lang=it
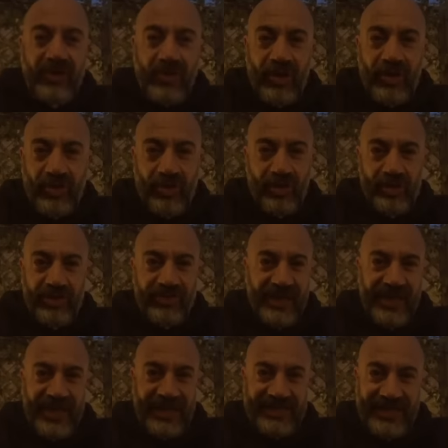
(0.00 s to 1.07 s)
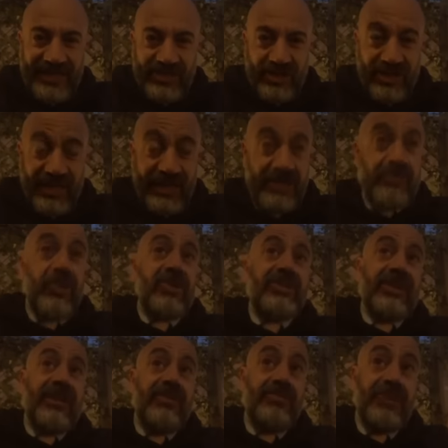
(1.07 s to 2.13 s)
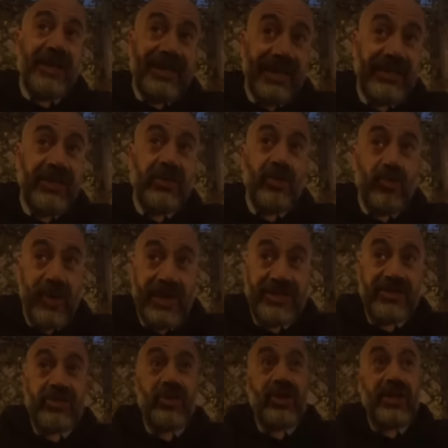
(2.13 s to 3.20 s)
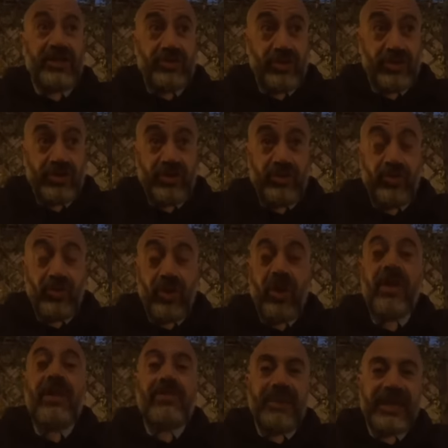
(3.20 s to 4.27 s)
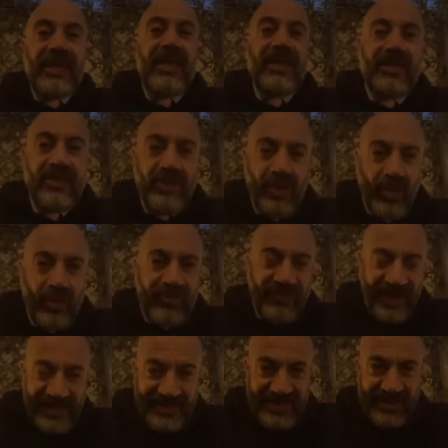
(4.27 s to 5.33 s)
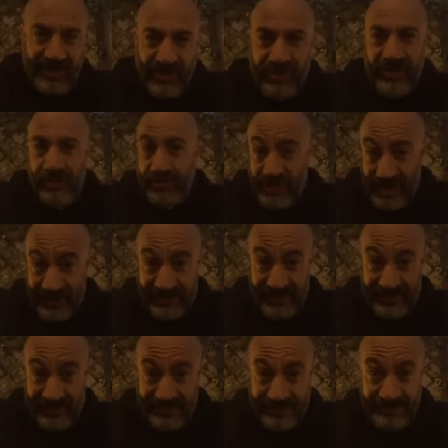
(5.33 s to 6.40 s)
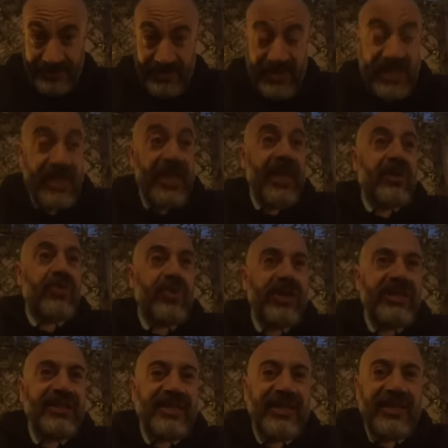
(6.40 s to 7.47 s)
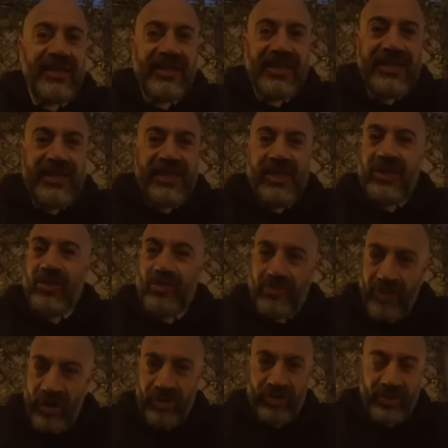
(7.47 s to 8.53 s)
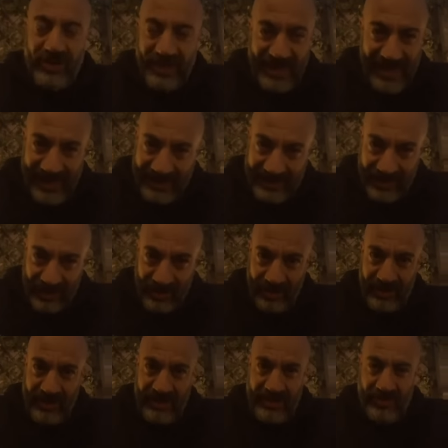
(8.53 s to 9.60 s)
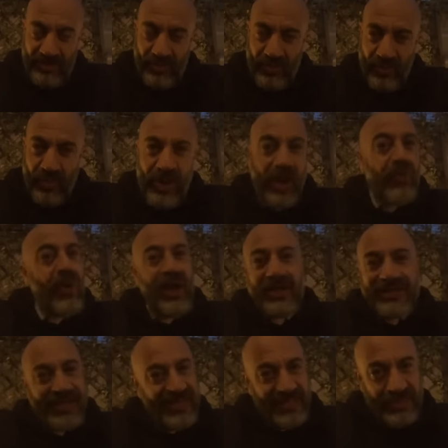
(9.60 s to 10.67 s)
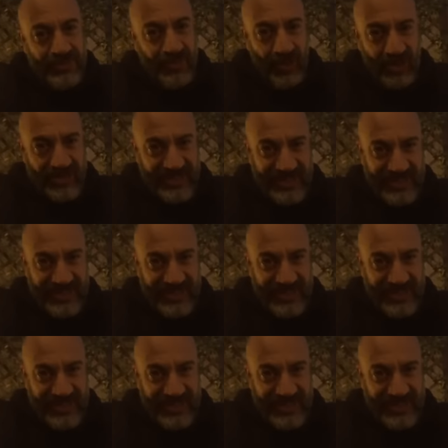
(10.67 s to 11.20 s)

dovrà darci delle risposte. Perché dico questo e sono sicuro? Perché io Pfizer l'ho denunciata e quindi in un modo o nell'altro una qualche risposta ce